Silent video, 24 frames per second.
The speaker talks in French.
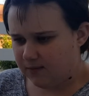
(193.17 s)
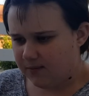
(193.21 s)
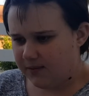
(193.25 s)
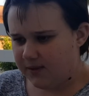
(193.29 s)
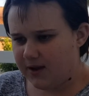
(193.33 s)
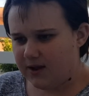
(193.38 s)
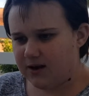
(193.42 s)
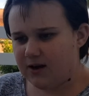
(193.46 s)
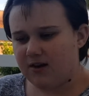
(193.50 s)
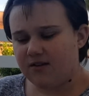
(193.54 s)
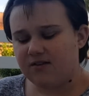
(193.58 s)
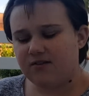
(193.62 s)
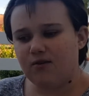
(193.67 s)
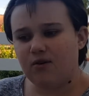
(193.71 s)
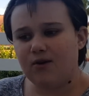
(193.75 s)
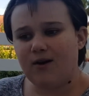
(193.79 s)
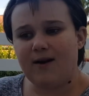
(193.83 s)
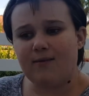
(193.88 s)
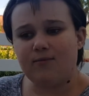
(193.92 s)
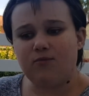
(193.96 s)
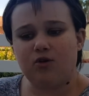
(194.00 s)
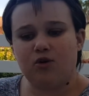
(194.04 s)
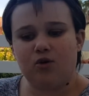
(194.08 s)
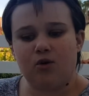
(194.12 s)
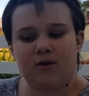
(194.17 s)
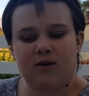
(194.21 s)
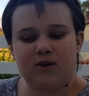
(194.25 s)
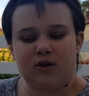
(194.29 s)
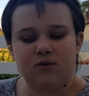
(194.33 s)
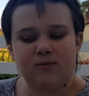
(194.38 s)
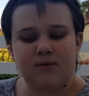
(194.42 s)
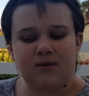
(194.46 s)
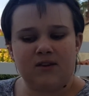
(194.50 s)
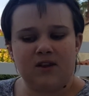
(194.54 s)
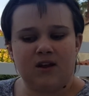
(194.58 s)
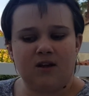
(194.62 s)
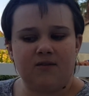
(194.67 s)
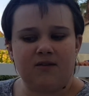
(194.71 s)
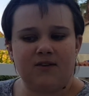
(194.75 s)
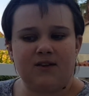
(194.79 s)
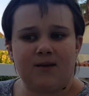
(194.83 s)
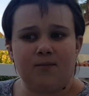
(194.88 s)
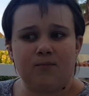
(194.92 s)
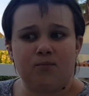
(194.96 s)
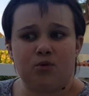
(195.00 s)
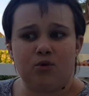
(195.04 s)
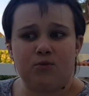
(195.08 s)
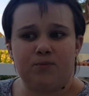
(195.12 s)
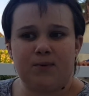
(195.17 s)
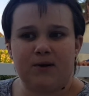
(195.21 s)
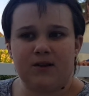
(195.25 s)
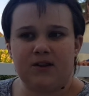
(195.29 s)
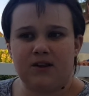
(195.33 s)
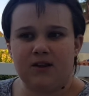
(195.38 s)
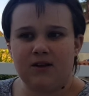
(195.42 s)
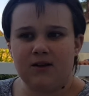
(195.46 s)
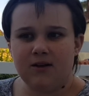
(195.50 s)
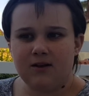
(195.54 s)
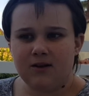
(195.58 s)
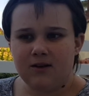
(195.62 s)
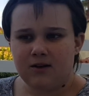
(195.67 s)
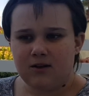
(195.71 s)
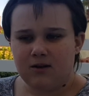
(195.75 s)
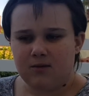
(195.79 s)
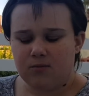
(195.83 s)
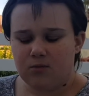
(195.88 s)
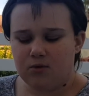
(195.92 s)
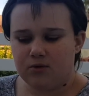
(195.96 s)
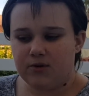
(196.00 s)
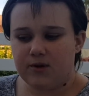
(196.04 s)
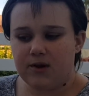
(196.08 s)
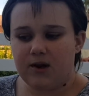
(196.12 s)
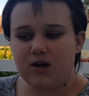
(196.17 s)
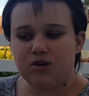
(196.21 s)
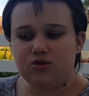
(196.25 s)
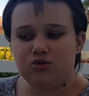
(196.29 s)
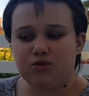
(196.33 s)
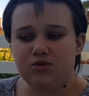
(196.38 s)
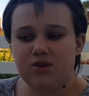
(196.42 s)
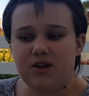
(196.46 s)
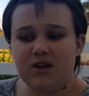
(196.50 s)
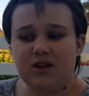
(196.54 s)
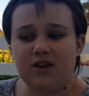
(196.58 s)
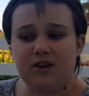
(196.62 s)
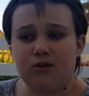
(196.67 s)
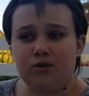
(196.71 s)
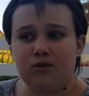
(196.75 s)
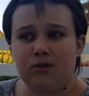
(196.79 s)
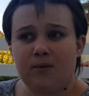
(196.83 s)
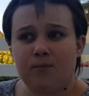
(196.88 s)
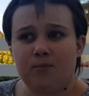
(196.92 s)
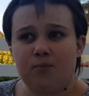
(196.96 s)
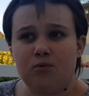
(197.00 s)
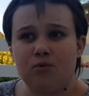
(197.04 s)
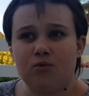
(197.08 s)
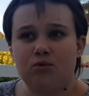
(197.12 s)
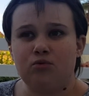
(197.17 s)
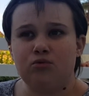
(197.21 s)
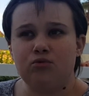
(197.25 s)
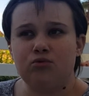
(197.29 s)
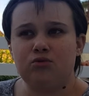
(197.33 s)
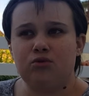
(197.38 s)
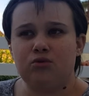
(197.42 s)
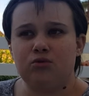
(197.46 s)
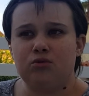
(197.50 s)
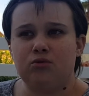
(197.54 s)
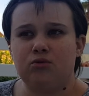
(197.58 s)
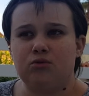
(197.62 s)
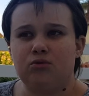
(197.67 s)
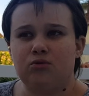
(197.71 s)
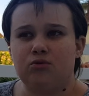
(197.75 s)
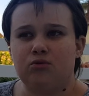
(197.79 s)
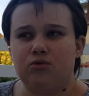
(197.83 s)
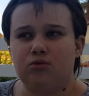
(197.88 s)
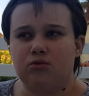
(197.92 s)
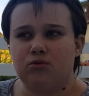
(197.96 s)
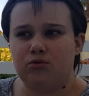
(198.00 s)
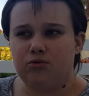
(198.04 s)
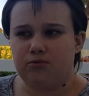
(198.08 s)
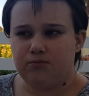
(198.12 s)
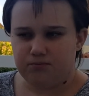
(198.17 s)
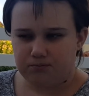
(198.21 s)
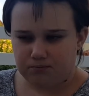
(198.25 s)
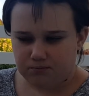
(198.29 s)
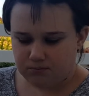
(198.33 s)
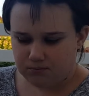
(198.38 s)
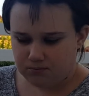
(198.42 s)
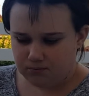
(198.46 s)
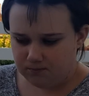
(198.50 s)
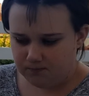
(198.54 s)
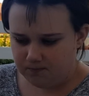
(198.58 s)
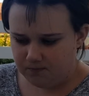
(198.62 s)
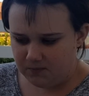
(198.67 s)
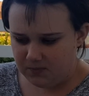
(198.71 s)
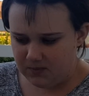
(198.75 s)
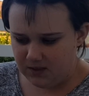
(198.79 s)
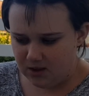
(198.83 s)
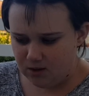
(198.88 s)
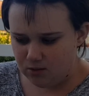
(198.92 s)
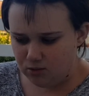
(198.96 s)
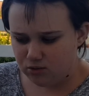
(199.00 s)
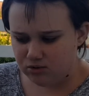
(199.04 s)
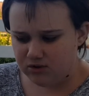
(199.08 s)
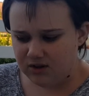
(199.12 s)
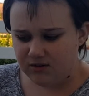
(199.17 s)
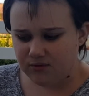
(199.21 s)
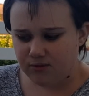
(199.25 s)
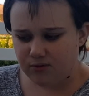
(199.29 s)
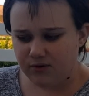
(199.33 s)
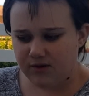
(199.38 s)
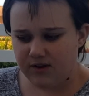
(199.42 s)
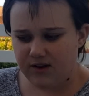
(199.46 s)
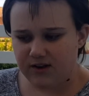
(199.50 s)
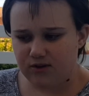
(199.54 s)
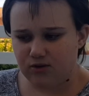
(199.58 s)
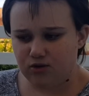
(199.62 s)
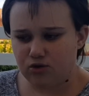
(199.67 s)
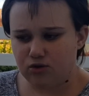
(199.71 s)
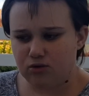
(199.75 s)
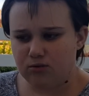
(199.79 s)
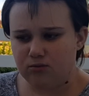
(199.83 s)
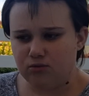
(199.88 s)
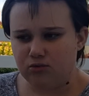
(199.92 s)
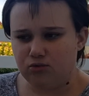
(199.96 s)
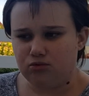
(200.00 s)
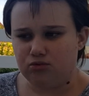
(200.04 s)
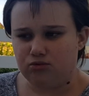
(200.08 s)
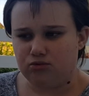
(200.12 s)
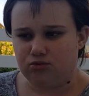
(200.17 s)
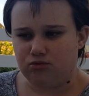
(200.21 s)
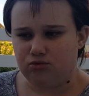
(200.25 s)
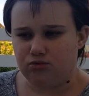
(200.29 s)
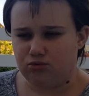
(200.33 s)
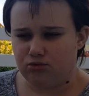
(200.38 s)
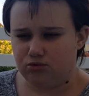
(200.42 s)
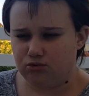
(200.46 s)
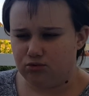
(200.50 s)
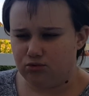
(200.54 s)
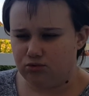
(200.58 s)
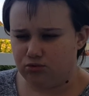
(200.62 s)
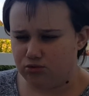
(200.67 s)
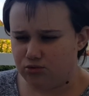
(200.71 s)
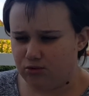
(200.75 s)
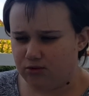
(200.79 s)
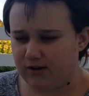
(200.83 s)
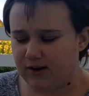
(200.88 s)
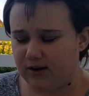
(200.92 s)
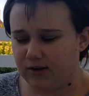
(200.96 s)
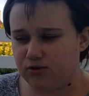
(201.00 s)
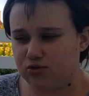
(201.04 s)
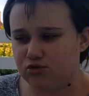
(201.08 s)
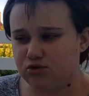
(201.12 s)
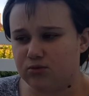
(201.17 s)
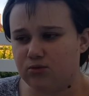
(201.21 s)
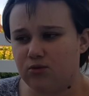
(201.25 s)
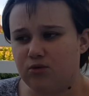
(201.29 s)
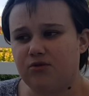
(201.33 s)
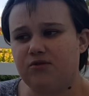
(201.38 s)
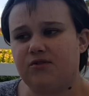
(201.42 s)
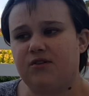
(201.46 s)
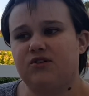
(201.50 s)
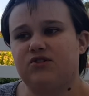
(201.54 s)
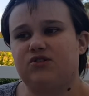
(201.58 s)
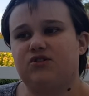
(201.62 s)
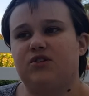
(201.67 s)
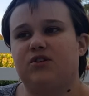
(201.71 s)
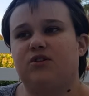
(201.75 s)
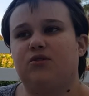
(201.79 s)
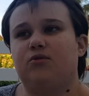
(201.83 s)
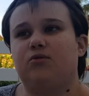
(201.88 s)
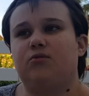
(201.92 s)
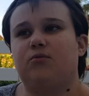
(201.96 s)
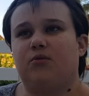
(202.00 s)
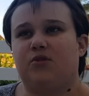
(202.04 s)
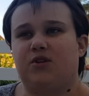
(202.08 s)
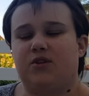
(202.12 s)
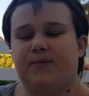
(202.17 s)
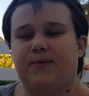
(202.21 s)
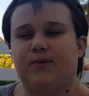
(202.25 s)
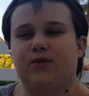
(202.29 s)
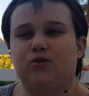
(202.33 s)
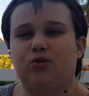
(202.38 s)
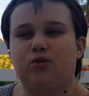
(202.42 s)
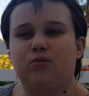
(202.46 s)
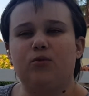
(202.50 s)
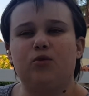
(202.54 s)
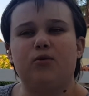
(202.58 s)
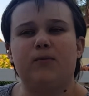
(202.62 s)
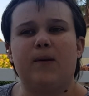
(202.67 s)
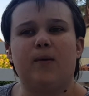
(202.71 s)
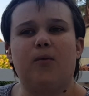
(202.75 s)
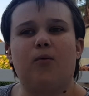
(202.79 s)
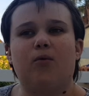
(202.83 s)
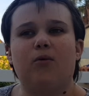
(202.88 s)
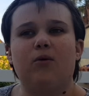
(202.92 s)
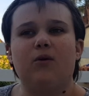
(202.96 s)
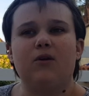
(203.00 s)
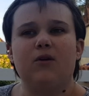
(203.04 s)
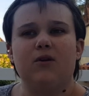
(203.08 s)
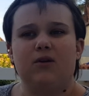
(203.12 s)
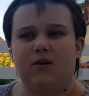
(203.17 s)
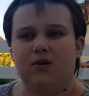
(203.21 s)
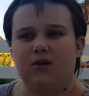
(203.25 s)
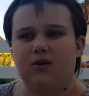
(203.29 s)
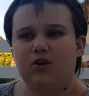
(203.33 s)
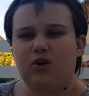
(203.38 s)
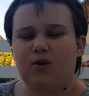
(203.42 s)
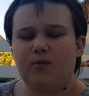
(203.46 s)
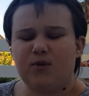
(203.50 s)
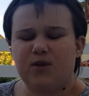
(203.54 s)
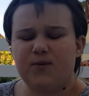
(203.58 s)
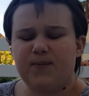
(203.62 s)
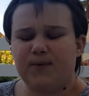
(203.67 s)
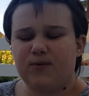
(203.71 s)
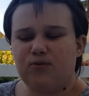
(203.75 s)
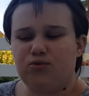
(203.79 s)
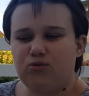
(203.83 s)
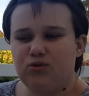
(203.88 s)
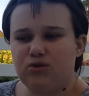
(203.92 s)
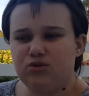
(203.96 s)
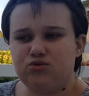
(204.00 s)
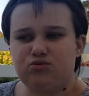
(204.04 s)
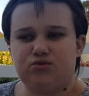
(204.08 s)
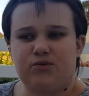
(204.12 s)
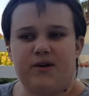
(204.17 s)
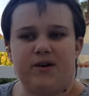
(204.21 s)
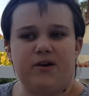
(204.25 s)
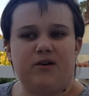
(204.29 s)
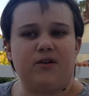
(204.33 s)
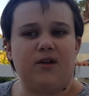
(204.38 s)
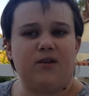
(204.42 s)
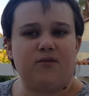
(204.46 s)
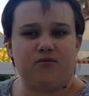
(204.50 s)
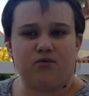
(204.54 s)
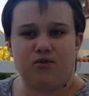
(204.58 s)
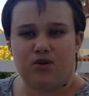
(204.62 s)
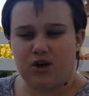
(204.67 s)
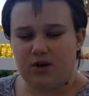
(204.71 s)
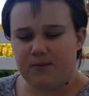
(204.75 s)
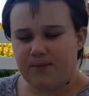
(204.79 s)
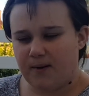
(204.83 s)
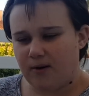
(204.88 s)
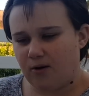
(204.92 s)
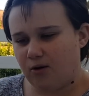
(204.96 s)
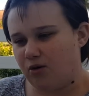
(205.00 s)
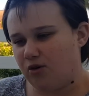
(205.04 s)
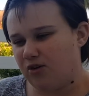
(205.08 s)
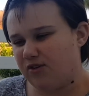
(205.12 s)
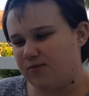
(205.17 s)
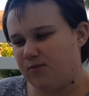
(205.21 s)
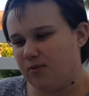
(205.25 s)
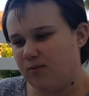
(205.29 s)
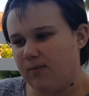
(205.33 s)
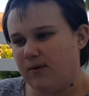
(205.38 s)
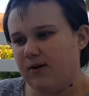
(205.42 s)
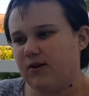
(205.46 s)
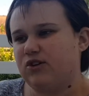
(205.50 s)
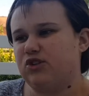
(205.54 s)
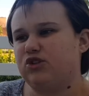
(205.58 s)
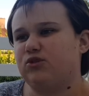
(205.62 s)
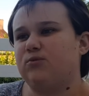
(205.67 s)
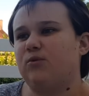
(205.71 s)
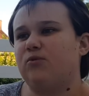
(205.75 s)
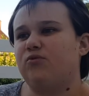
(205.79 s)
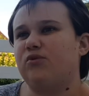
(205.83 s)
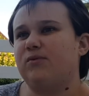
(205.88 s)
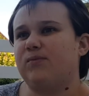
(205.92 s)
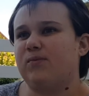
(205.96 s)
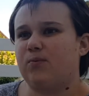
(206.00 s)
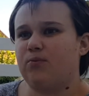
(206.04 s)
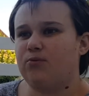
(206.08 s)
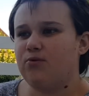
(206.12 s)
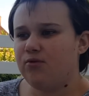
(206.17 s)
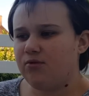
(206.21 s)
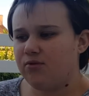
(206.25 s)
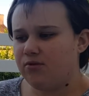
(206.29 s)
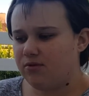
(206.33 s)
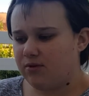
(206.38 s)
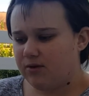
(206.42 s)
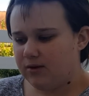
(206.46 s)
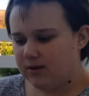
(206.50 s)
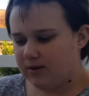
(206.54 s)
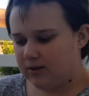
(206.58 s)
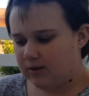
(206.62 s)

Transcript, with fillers: Elle a 100 grammes de croquettes le matin avec un peu de pâté. Bon, dans la journée, elle grignote un peu ou de ou des fruits et légumes ou, le gras du jambon, ça je sais que bon, c'est pas trop bon, mais bon, comme c'est pas tous les jours, elle en a, et vu qu'elle est pas grosse, bon, bah, je m'en fous un peu plus.